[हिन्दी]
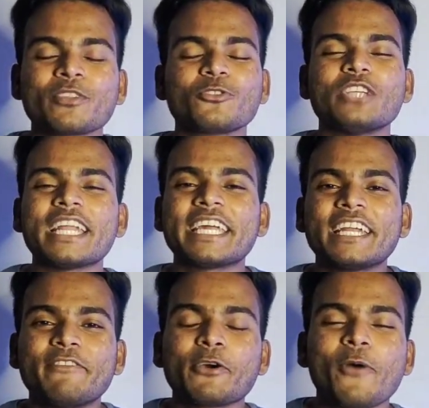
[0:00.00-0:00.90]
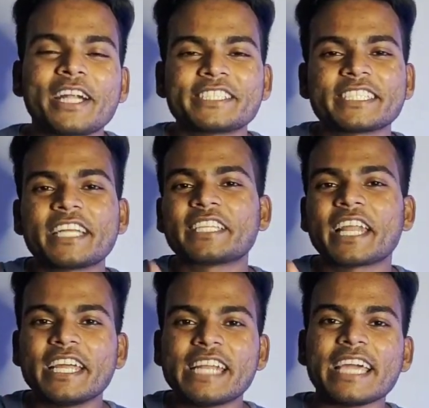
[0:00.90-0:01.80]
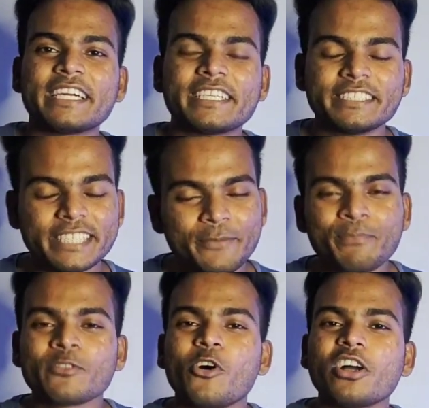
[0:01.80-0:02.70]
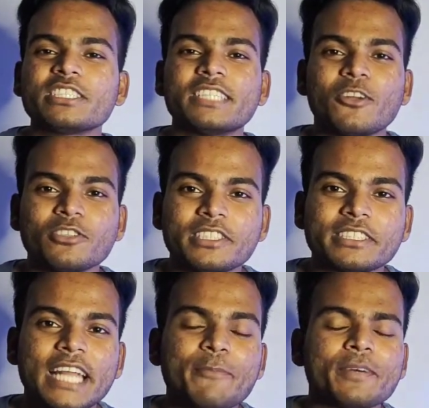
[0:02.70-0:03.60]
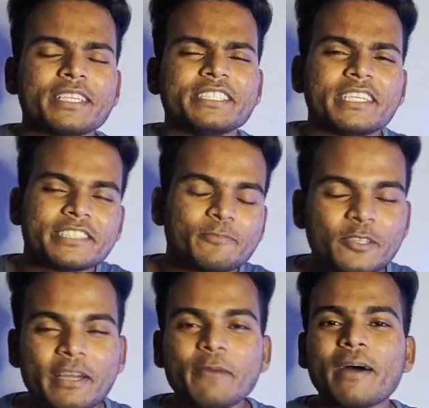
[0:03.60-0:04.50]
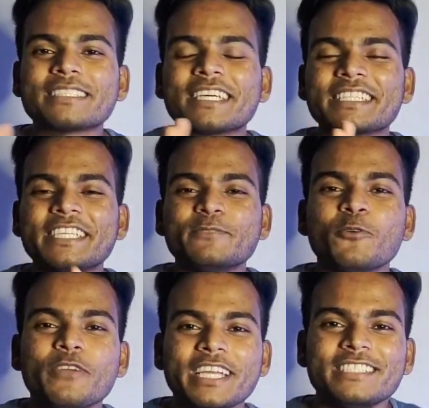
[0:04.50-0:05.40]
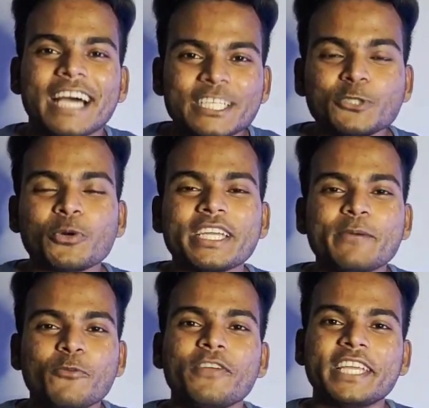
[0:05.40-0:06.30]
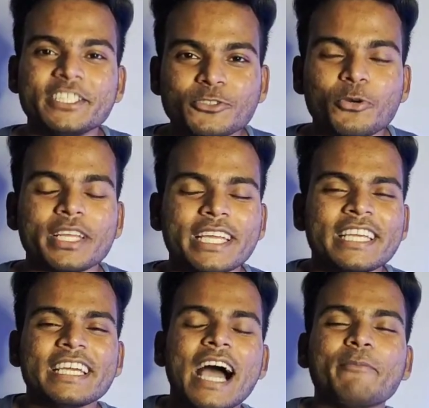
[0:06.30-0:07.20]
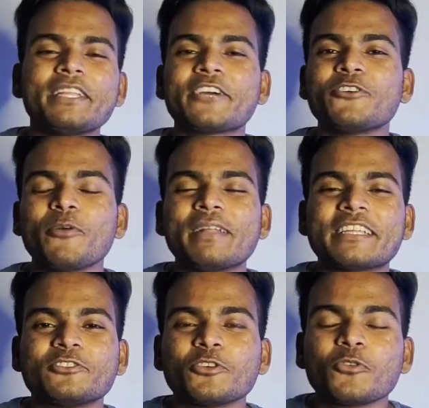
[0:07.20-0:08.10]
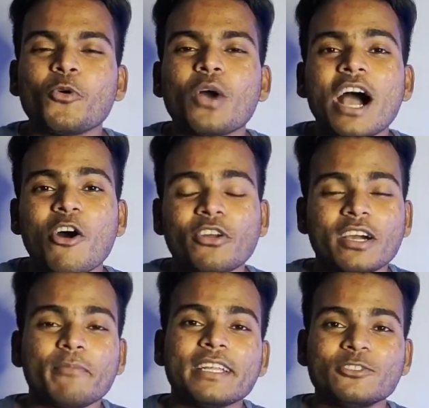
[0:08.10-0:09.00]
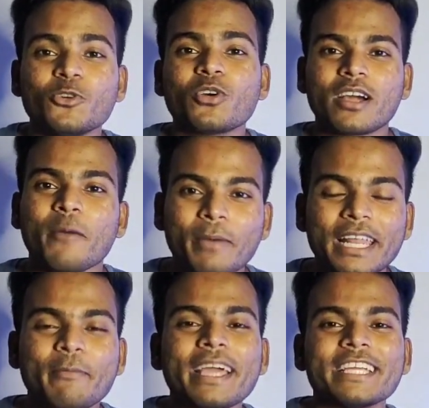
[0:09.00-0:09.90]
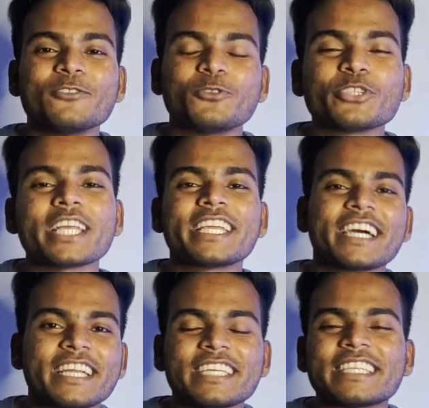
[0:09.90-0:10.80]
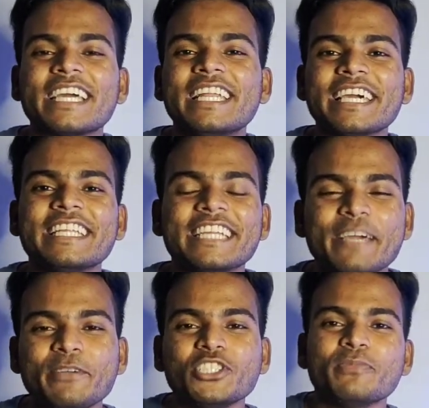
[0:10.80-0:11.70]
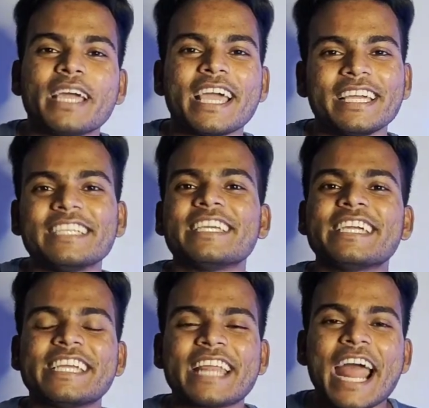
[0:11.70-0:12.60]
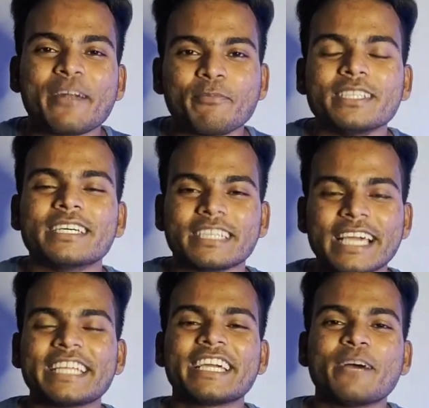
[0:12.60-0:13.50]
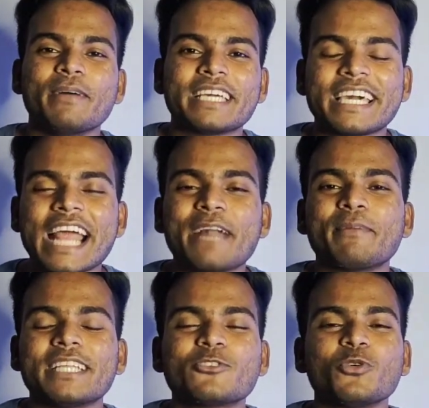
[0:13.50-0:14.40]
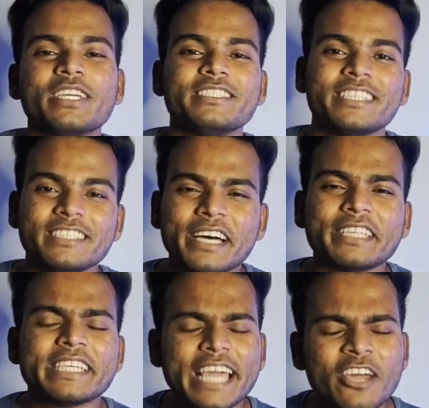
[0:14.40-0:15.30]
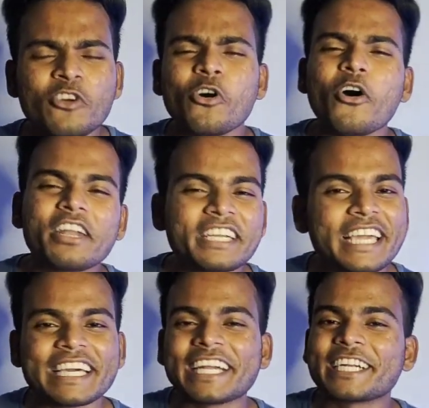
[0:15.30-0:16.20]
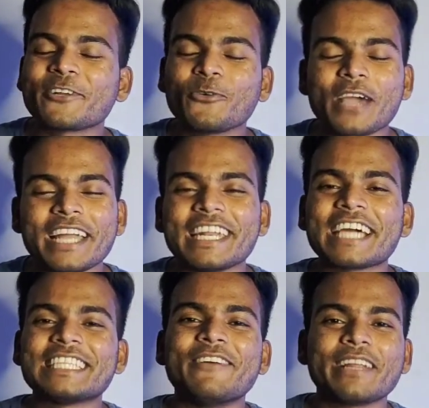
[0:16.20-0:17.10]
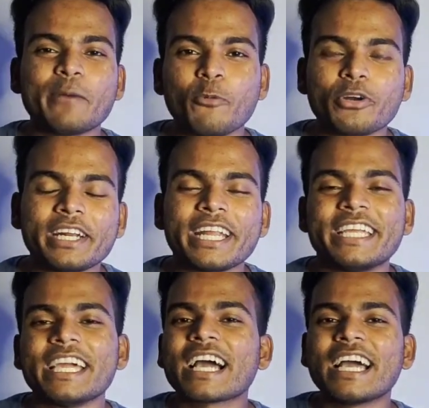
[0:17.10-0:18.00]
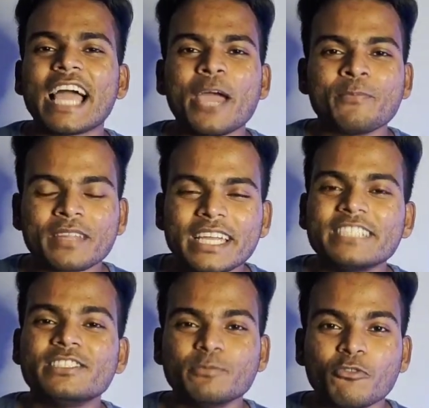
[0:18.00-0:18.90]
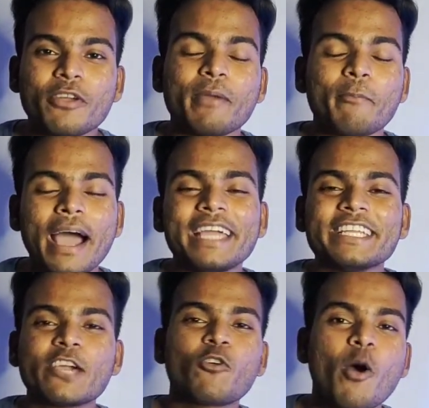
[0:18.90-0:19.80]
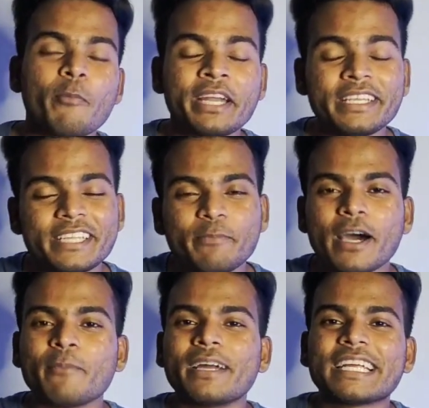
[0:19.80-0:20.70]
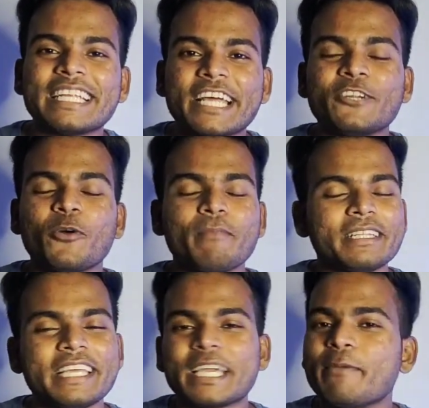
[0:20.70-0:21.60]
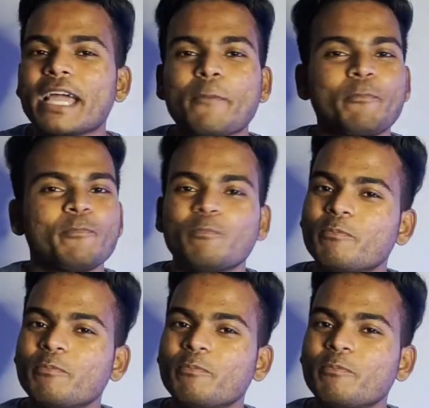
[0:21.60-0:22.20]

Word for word: तो जानने के लिए वीडियो को एंड तक देखते रहिए लाइक कर दिए और चैनल को सब्सक्राइब कर दिए सबसे पहले बात करते हैं इस मूवी की जान जो कि है मूवी की स्टोरी हमें देखने को मिलता है दोस्तों गोगा और कमल जो कपल है भाई ये दोनों शादी करना चाहते हैं लेकिन इनके बीच में है इनकी ग्रैंड मदर यानी कि कमल की ग्रैंड मदर जो कि इसकी दादी है और इनके कैरेक्टर को क्या नेक्स्ट लेवल का पोर्ट्रे किया गया है इस मूवी में भाई इनकी कॉमेडी इतनी भर भर के देखने को मिलती है कि भाई आप